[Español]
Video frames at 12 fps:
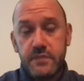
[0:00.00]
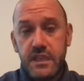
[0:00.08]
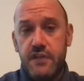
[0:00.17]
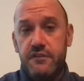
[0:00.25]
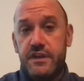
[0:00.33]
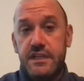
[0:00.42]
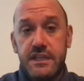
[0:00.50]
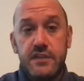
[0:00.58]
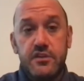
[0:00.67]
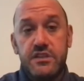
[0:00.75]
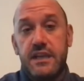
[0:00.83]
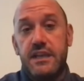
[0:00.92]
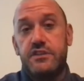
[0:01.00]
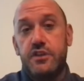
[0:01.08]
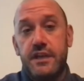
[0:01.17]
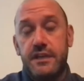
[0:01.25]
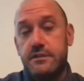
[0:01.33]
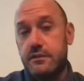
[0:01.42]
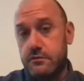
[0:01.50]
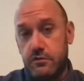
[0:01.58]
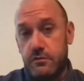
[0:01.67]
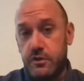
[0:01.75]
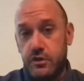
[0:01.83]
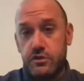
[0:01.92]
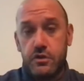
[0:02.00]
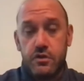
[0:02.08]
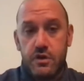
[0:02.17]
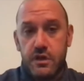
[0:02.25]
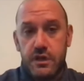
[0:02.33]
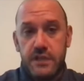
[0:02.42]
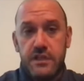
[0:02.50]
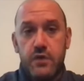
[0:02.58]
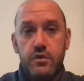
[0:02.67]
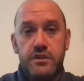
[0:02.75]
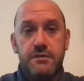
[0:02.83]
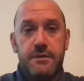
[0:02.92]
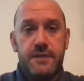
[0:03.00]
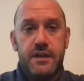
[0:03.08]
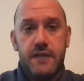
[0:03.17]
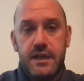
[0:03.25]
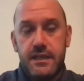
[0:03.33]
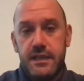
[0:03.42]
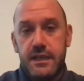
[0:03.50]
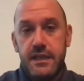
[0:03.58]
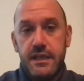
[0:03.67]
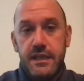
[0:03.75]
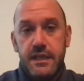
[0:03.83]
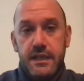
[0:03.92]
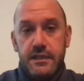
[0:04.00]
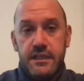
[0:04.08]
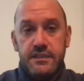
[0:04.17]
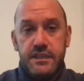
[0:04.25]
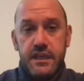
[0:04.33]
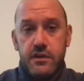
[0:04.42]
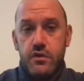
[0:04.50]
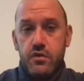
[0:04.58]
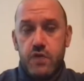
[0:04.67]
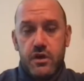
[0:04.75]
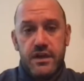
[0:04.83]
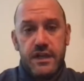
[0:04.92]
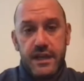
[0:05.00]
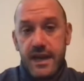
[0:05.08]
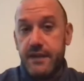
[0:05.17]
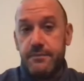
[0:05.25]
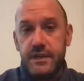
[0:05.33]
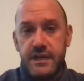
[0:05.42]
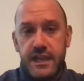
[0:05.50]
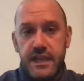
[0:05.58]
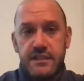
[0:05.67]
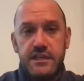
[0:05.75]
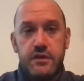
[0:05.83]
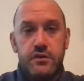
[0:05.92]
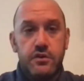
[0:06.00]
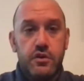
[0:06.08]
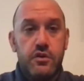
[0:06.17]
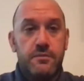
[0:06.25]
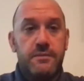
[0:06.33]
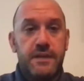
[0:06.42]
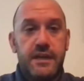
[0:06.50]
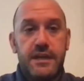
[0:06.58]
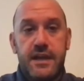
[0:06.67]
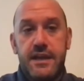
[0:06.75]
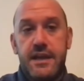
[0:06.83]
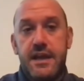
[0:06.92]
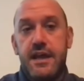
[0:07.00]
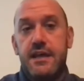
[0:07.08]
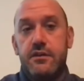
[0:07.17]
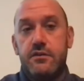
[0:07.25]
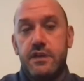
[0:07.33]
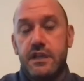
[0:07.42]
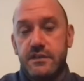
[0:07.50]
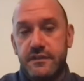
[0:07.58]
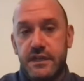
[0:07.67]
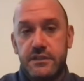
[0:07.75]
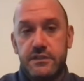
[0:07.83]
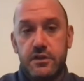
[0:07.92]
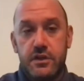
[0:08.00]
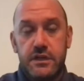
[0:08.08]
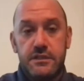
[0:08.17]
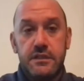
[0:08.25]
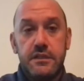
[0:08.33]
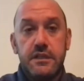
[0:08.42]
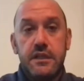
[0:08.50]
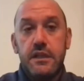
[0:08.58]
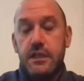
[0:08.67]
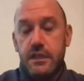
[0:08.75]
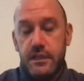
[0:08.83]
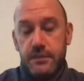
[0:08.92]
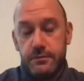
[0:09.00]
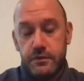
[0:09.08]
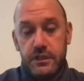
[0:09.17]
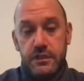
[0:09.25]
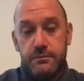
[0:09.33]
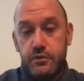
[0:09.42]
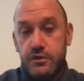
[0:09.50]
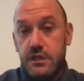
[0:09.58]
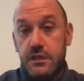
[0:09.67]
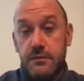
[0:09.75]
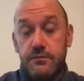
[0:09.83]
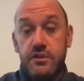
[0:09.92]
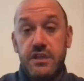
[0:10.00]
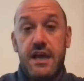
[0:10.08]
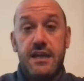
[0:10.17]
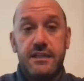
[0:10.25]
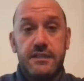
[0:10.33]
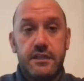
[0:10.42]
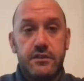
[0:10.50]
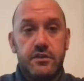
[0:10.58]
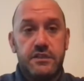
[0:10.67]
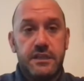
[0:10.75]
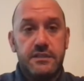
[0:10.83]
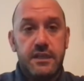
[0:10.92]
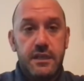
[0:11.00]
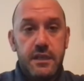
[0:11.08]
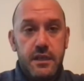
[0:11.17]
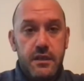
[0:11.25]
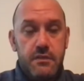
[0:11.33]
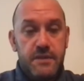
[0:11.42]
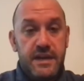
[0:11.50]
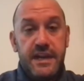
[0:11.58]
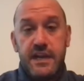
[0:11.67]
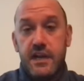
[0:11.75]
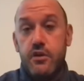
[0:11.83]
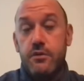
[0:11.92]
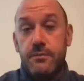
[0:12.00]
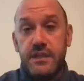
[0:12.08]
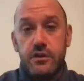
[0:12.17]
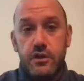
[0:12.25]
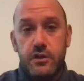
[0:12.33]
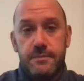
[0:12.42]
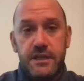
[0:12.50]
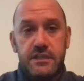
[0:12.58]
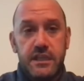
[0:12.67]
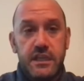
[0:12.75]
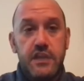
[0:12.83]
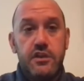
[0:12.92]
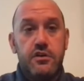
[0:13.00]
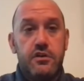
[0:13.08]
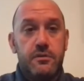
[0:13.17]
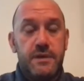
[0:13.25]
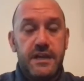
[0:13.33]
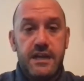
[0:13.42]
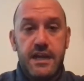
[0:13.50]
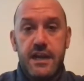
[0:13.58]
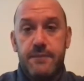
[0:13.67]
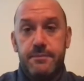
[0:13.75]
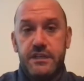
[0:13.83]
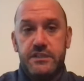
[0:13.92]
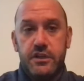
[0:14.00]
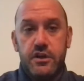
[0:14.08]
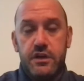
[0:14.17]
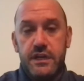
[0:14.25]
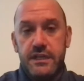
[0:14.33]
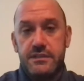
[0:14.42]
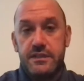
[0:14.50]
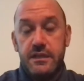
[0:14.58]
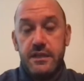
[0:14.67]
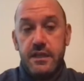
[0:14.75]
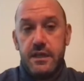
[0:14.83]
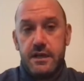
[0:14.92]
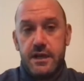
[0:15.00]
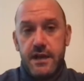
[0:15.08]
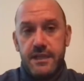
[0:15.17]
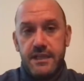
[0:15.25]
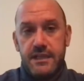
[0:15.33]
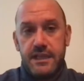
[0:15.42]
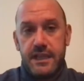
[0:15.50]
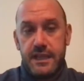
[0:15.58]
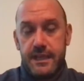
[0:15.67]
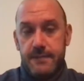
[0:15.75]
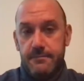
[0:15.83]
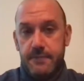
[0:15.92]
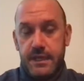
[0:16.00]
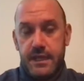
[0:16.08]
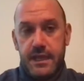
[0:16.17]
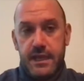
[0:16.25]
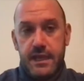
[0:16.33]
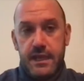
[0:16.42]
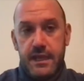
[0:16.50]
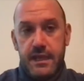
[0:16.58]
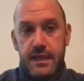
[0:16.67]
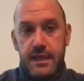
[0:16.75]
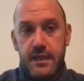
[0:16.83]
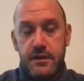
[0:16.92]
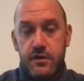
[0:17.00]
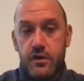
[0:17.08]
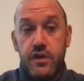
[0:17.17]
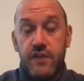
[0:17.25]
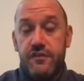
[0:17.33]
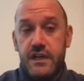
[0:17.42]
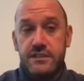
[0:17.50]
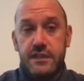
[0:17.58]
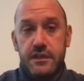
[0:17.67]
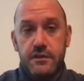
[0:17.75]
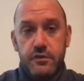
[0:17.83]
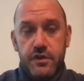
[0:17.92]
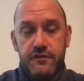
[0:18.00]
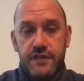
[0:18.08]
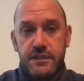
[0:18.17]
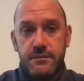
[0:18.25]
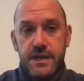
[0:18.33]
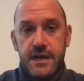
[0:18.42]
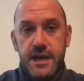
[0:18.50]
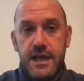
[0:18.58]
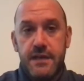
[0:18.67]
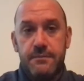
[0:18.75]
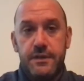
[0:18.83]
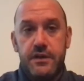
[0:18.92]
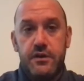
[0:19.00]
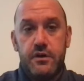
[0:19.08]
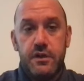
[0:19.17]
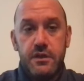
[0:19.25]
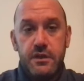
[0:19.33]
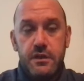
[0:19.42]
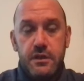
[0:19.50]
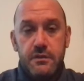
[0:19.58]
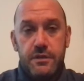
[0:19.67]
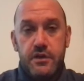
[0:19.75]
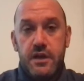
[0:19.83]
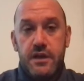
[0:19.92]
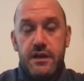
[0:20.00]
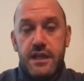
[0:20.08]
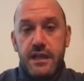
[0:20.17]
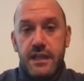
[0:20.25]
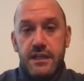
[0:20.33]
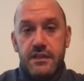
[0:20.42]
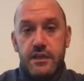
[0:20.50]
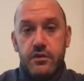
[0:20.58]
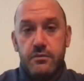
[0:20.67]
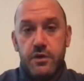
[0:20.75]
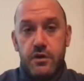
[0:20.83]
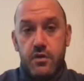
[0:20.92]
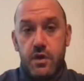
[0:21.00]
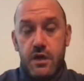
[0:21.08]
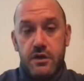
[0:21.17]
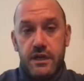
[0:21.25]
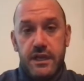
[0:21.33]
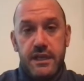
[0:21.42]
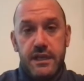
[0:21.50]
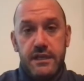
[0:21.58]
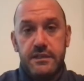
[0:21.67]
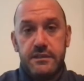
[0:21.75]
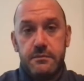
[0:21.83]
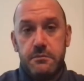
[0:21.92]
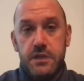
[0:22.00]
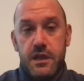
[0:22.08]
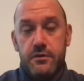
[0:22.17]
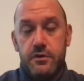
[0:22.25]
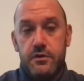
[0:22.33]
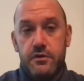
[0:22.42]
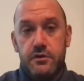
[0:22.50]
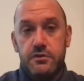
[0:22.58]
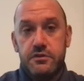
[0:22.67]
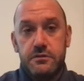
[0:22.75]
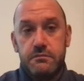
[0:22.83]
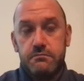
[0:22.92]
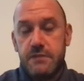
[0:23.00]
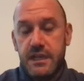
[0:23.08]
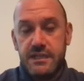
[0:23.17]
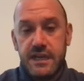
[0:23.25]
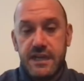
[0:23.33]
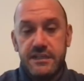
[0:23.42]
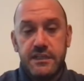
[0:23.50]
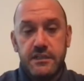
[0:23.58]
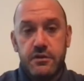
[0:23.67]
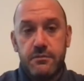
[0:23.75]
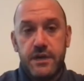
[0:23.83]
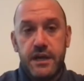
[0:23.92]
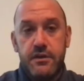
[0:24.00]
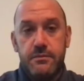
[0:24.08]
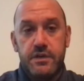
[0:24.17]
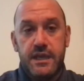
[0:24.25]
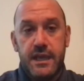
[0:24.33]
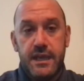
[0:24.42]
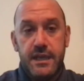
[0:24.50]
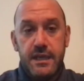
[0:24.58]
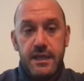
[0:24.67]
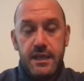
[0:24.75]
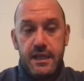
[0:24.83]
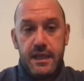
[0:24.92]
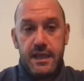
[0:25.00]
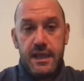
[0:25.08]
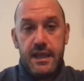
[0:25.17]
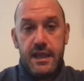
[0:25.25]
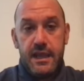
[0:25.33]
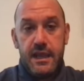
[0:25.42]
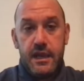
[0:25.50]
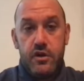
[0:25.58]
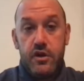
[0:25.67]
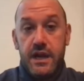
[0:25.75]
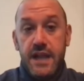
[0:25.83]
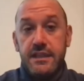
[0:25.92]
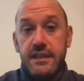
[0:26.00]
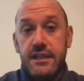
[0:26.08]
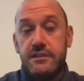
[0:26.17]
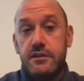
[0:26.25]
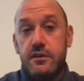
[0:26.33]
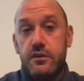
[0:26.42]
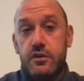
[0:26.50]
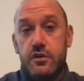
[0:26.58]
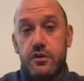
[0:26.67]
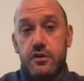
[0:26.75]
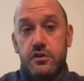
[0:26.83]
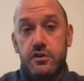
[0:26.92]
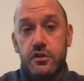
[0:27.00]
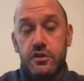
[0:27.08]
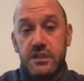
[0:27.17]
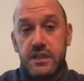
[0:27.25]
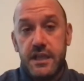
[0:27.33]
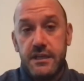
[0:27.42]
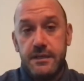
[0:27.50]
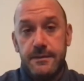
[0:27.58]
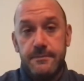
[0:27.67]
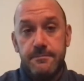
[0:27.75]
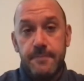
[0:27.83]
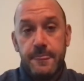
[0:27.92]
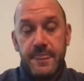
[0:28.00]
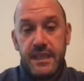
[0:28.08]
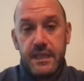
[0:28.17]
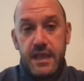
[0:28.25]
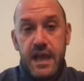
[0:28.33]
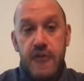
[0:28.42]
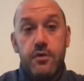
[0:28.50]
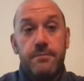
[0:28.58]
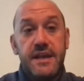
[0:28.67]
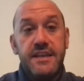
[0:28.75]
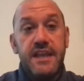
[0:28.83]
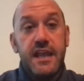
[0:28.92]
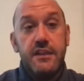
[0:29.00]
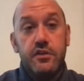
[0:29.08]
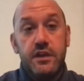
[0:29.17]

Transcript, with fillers: enfrentando selecciones como nos tocó esta última para hablar de, de Chile con jugadores de gran experiencia, con dos Copa América ganadas, y, disputas de mundiales. Entonces, manejar los momentos de los partidos, manejar las presiones, realmente eh, no, no es fácil, no es fácil para nada, pero, pero la verdad que este grupo de jugadores, digamos, hay que sacarse el sombrero porque eh, los grandes los, los están acompañando